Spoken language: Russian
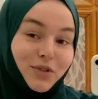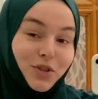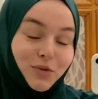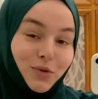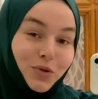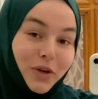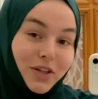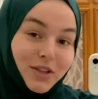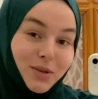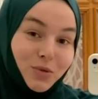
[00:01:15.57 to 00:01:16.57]
вживую,
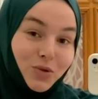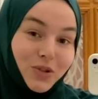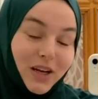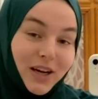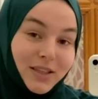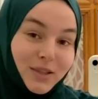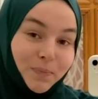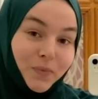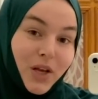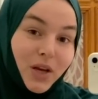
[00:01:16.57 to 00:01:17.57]
когда заберу заказы.
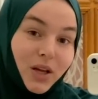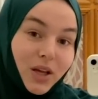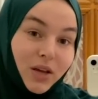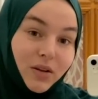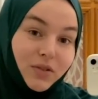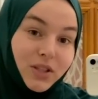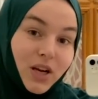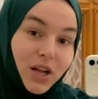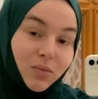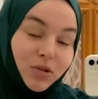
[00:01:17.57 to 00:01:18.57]
И в
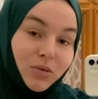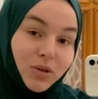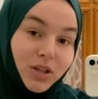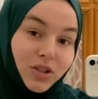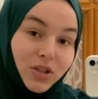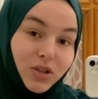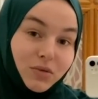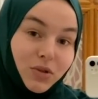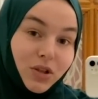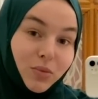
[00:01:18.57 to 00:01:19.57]
идеале было бы, конечно,
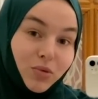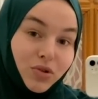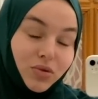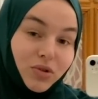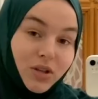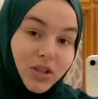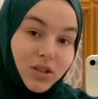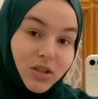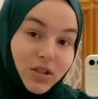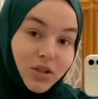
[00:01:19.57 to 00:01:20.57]
сегодня на почту
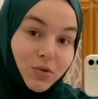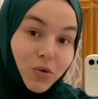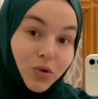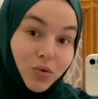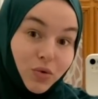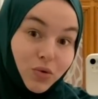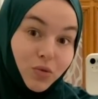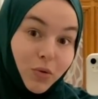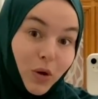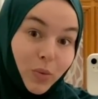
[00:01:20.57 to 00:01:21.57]
сходить. Если я сегодня не
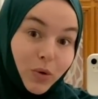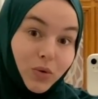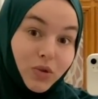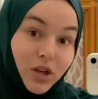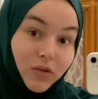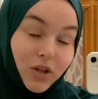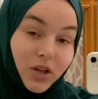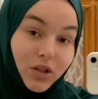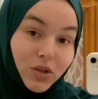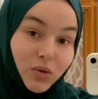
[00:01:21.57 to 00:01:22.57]
успею, пойду завтра
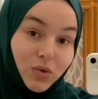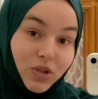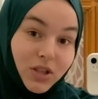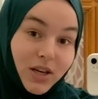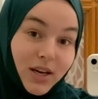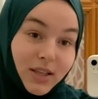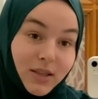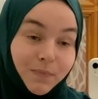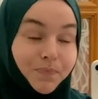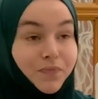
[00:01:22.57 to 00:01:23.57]
отнесу их
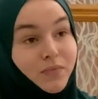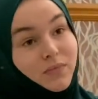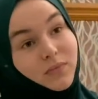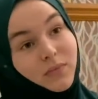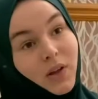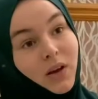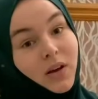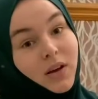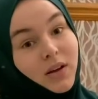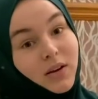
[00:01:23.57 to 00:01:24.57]
заказы.
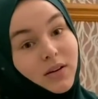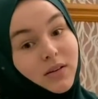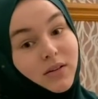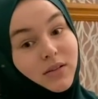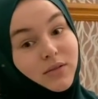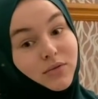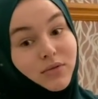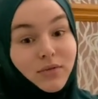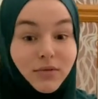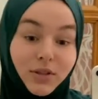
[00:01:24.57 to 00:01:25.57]
А,
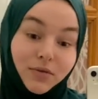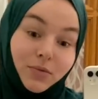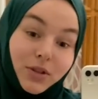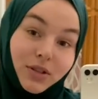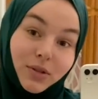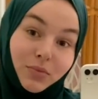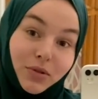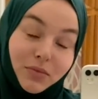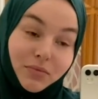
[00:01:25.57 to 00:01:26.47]
ну и, в принципе,